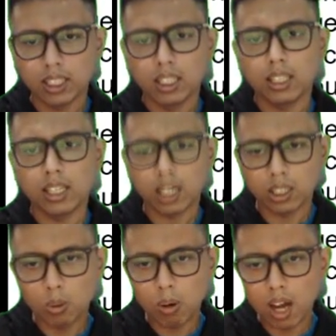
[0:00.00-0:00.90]
Yang
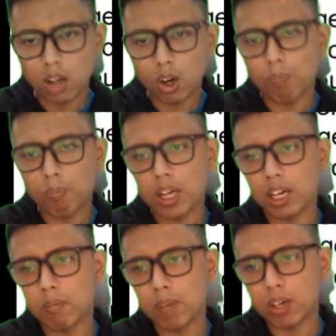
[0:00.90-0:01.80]
kedua, kopling
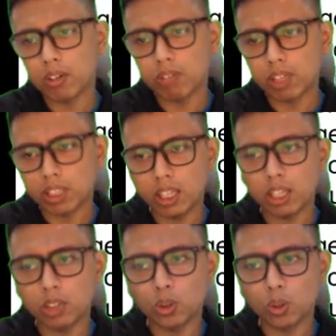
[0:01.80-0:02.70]
lempeng
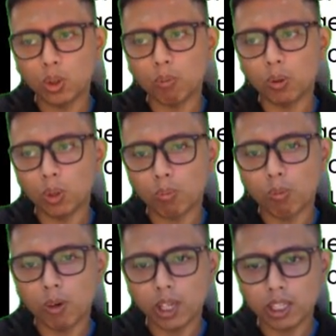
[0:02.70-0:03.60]
konvergen yang cukup untuk
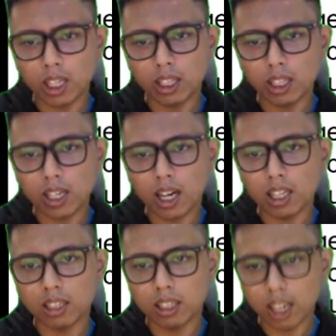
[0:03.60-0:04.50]
memungkinkan
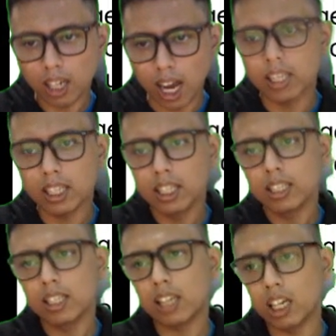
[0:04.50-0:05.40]
tegangan tekan
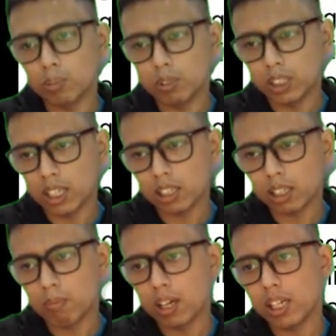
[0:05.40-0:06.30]
ditransmisikan
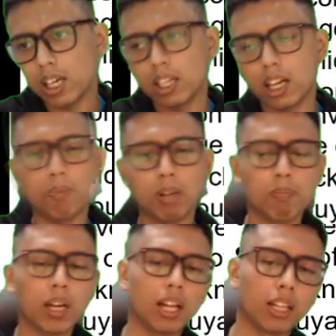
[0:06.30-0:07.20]
ke bagian dalam
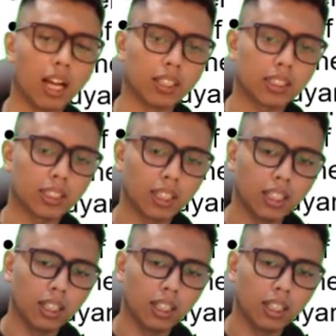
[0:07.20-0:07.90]
lempeng atas.